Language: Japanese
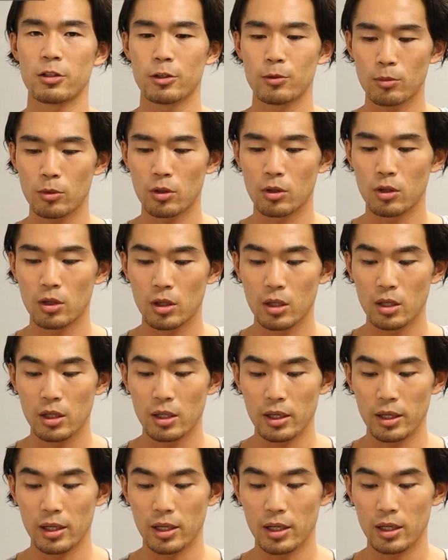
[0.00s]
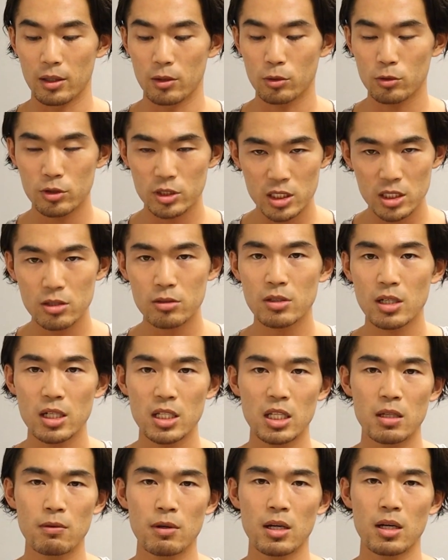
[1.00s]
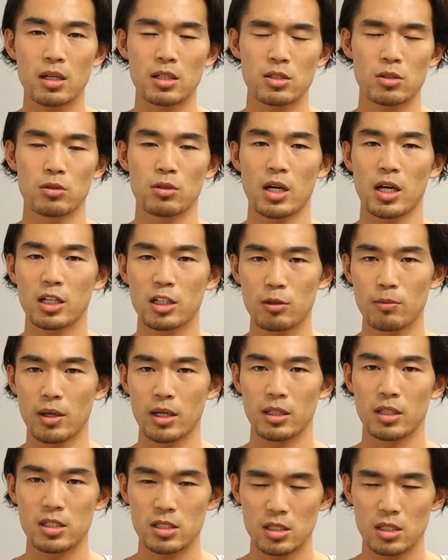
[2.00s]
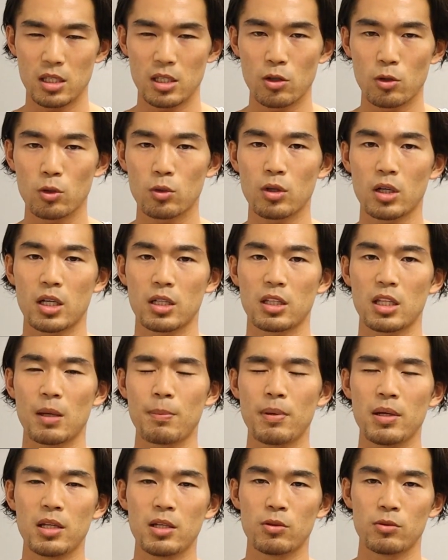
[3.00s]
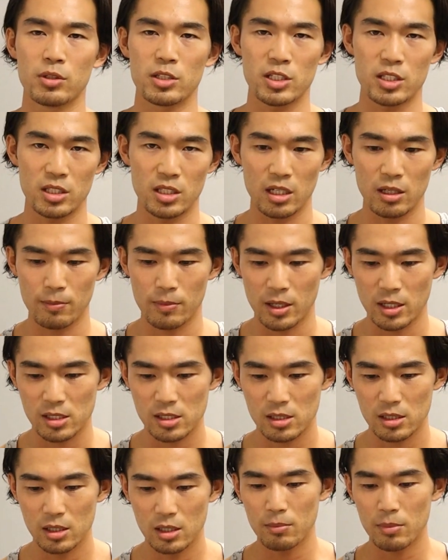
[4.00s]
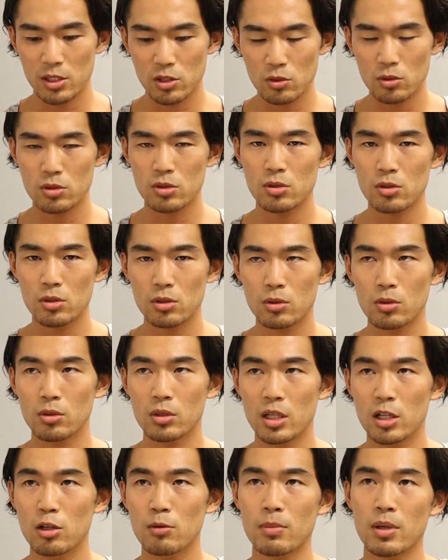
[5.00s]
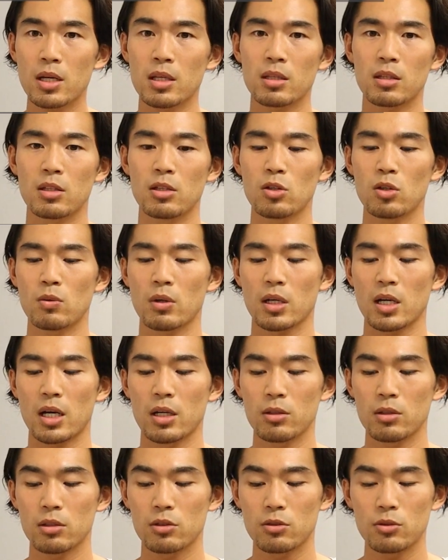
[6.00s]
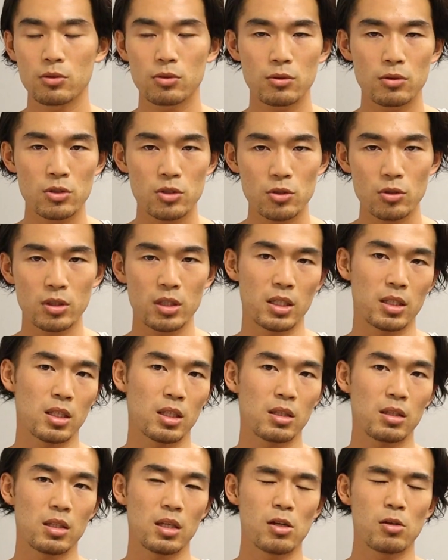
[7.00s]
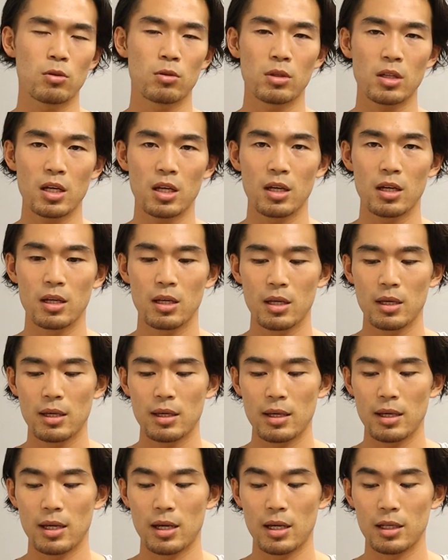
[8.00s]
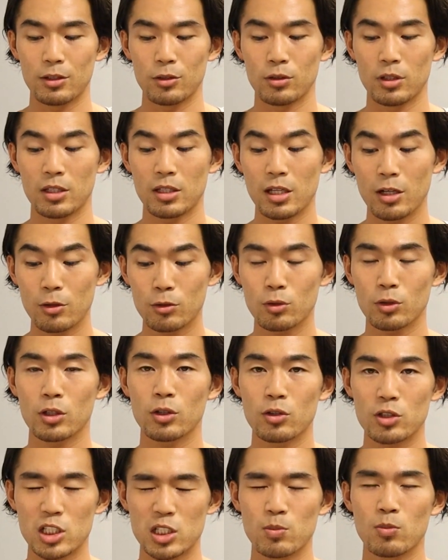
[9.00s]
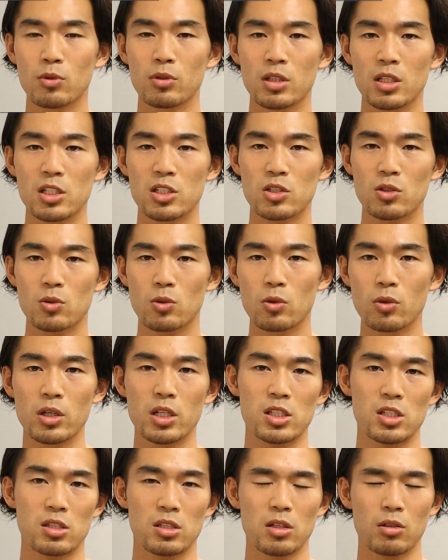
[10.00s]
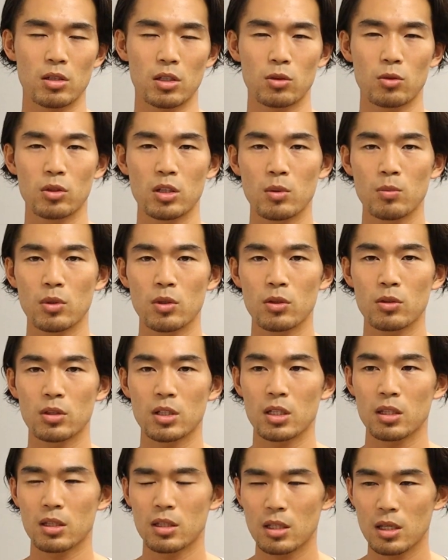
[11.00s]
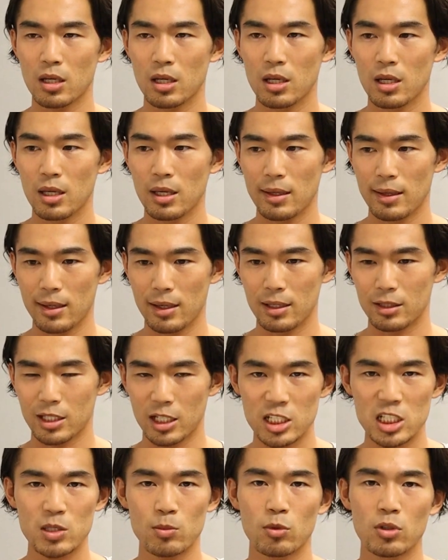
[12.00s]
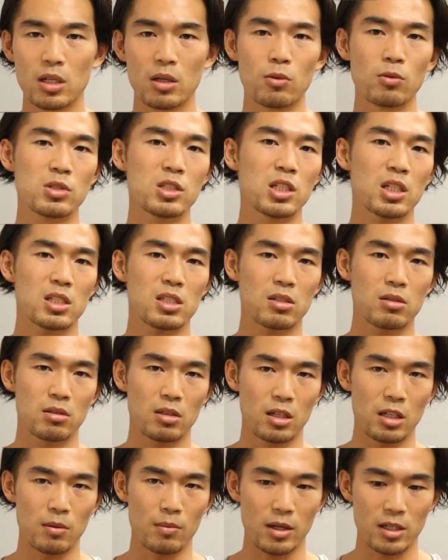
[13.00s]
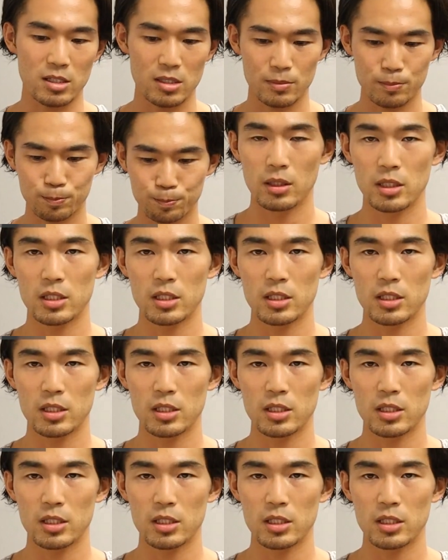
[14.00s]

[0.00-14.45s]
れども、えー、6時ぐらいにはその白米ですね、夜ご飯食べるようにしています。まあ、そうすると寝る前っていうのは軽い空腹状態になっているので、えっ、ー、と、寝ている時の脂肪燃焼効率っていうのがとても良くなって、えー、体脂肪が落ちやすくなります。